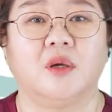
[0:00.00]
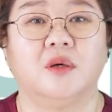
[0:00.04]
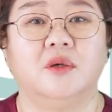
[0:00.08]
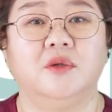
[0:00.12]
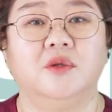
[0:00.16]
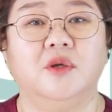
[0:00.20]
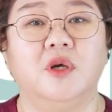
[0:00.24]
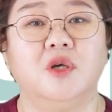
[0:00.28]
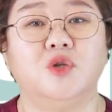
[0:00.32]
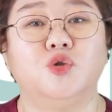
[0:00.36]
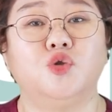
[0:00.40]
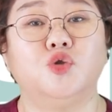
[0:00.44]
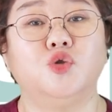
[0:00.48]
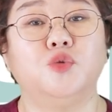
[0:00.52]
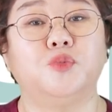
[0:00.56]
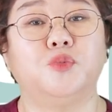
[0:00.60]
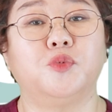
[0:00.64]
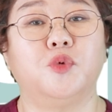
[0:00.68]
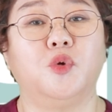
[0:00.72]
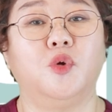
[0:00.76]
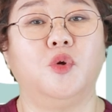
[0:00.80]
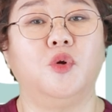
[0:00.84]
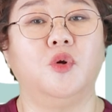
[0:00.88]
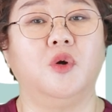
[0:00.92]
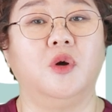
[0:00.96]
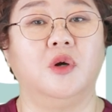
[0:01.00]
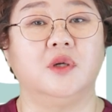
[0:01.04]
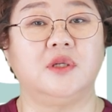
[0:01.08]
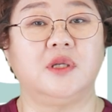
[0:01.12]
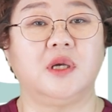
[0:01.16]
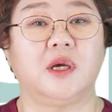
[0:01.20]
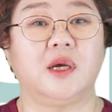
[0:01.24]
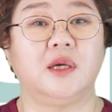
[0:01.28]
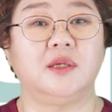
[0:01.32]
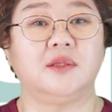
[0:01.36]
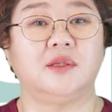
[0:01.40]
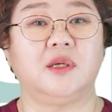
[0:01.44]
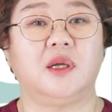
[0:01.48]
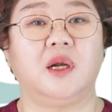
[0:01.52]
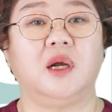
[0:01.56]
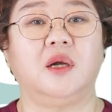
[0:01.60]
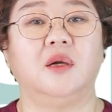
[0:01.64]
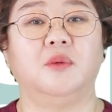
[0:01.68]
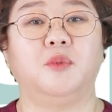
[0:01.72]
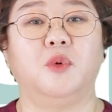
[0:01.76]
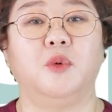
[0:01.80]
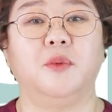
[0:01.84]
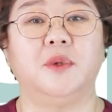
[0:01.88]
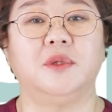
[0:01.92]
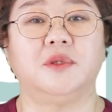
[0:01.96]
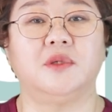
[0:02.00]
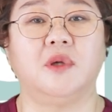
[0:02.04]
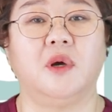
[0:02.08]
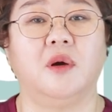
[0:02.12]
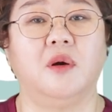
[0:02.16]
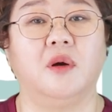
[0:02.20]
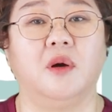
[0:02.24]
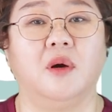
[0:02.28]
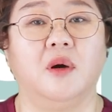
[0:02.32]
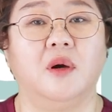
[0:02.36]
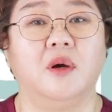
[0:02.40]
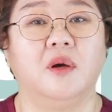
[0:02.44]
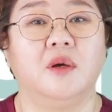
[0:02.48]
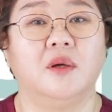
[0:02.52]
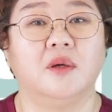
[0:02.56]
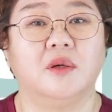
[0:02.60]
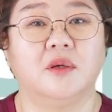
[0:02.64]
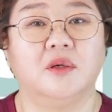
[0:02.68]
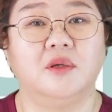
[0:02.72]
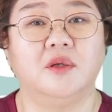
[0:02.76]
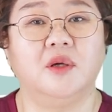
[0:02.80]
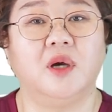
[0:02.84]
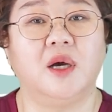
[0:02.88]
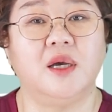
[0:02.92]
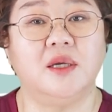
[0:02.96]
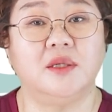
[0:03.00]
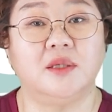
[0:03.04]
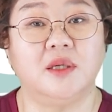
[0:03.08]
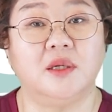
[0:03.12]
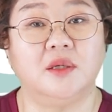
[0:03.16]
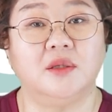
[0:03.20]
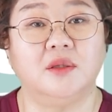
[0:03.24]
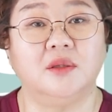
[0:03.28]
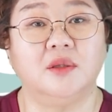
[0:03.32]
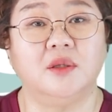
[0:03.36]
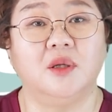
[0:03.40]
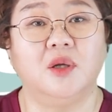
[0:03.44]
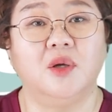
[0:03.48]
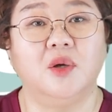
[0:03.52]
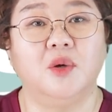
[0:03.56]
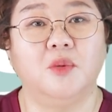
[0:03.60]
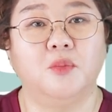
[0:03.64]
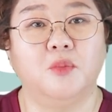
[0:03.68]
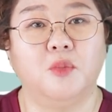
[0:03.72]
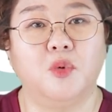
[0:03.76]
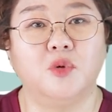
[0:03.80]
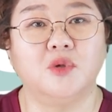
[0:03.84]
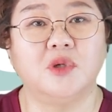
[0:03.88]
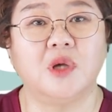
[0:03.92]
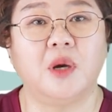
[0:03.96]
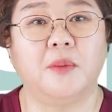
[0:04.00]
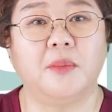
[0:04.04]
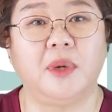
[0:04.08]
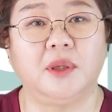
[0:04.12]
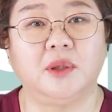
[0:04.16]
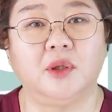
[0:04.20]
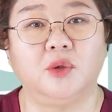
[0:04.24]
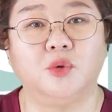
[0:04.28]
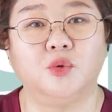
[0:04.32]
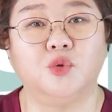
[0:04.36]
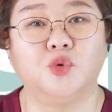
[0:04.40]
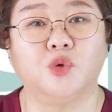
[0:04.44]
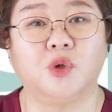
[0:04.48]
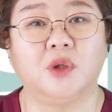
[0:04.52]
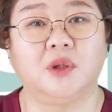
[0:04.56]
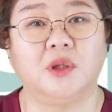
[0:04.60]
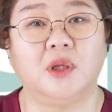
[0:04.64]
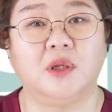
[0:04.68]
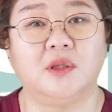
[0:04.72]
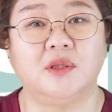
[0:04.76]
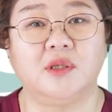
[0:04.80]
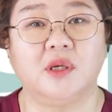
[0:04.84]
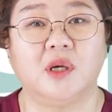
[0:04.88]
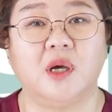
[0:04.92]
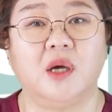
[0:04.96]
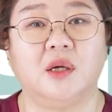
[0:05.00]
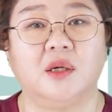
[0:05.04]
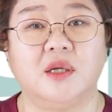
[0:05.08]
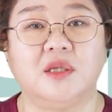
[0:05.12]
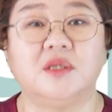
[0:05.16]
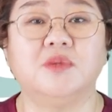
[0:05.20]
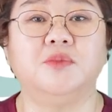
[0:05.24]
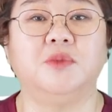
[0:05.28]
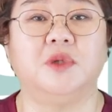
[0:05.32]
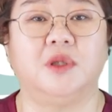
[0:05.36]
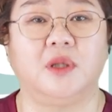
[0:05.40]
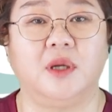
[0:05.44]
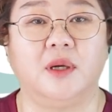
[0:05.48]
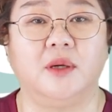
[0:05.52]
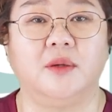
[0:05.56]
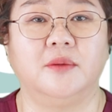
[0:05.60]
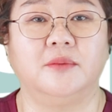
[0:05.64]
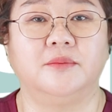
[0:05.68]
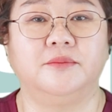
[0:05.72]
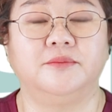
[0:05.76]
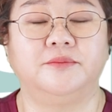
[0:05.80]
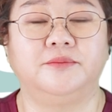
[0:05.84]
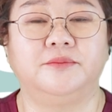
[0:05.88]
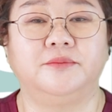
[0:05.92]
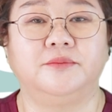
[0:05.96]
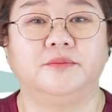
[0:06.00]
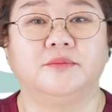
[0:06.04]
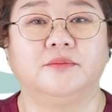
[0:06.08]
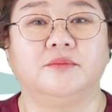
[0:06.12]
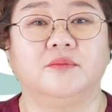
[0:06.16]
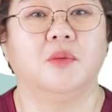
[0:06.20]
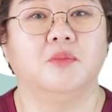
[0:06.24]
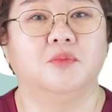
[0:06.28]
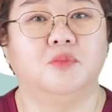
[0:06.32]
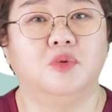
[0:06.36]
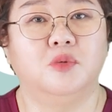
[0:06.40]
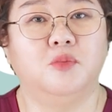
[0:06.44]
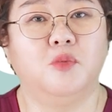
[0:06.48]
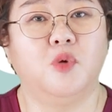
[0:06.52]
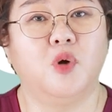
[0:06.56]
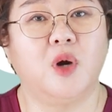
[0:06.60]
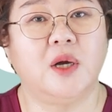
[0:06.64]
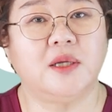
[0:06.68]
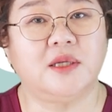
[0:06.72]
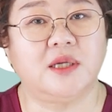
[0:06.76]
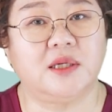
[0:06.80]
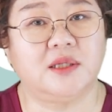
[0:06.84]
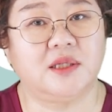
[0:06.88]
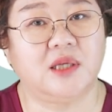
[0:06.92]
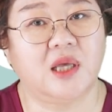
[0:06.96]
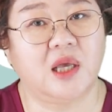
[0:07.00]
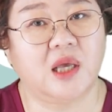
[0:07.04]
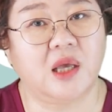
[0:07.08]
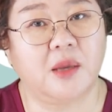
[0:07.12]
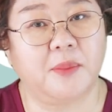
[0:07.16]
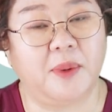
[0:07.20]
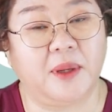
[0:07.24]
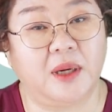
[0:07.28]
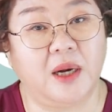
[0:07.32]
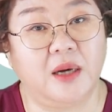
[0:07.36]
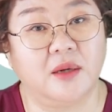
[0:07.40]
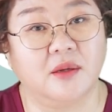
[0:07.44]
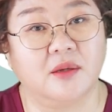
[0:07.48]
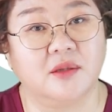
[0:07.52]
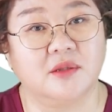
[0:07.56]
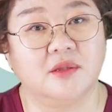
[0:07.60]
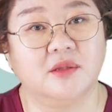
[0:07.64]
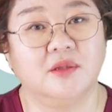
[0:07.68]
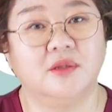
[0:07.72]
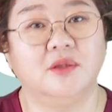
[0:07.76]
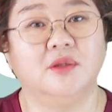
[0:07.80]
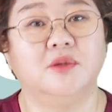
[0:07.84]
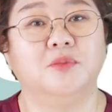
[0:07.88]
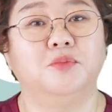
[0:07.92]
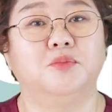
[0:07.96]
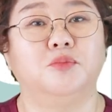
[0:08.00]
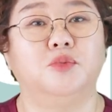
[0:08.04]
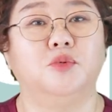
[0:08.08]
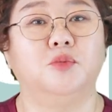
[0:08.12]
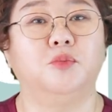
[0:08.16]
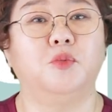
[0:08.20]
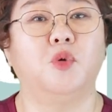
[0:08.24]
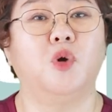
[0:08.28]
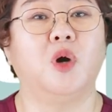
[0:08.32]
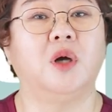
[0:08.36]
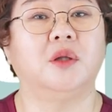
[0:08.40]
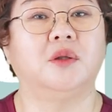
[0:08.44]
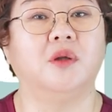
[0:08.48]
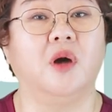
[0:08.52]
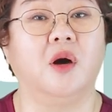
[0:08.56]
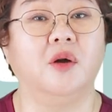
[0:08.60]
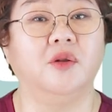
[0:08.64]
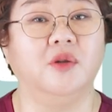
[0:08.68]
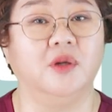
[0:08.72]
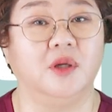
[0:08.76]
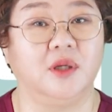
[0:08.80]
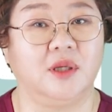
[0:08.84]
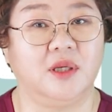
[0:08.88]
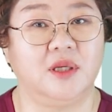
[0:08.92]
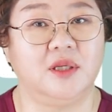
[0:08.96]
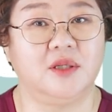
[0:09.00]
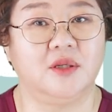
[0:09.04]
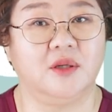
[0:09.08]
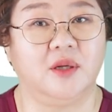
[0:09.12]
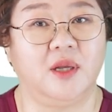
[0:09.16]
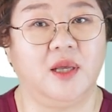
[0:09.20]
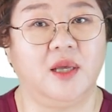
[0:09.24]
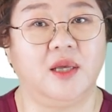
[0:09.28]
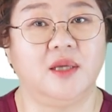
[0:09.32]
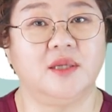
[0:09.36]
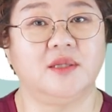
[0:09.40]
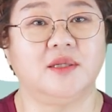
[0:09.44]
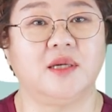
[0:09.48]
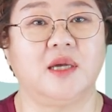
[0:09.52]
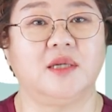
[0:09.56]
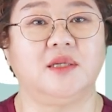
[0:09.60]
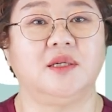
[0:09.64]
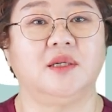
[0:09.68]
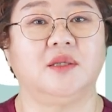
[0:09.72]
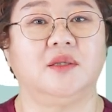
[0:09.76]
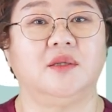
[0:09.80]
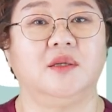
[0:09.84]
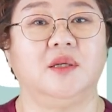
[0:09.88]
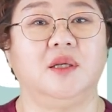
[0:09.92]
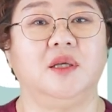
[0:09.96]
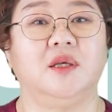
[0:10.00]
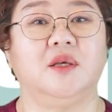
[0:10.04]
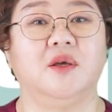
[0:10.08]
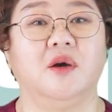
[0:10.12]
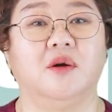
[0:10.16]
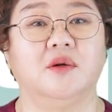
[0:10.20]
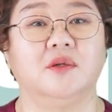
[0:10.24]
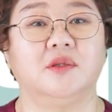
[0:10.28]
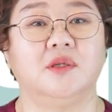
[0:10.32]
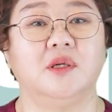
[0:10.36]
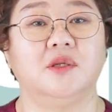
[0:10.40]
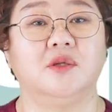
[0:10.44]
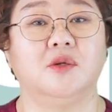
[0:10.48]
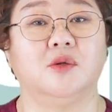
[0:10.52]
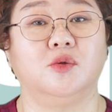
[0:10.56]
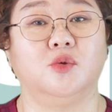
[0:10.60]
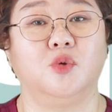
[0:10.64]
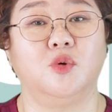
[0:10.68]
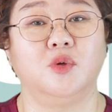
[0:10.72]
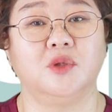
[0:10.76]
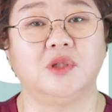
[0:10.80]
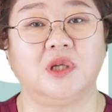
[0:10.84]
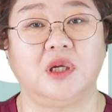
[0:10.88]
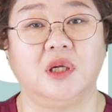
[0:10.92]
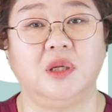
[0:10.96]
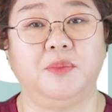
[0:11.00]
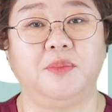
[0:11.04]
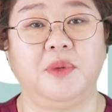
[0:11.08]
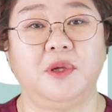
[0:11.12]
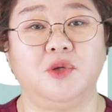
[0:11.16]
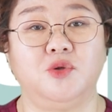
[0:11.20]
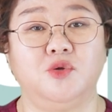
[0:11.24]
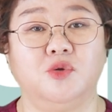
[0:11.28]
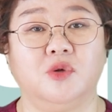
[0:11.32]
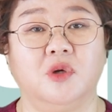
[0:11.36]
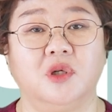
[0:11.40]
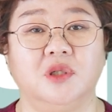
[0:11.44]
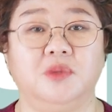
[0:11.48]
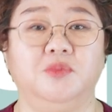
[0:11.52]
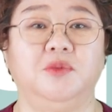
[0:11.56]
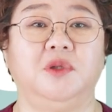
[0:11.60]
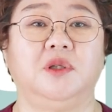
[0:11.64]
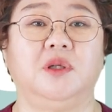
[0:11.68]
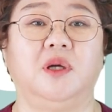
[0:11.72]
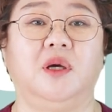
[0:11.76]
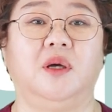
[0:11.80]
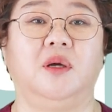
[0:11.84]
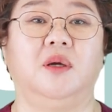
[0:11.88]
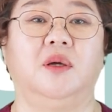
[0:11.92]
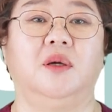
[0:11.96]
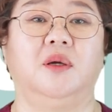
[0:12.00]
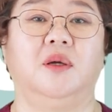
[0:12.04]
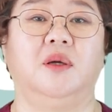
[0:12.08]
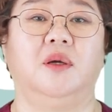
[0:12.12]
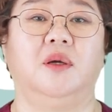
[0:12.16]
그녀의 수줍고 어색한 사랑을 보면서 그녀가 이제는 보상받아도 좋겠다는 생각을 했습니다. 부모가 자식에게 바라는 것은 부모가 더 늙기 전에 자식들이 경제적으로 자립해주는 것입니다.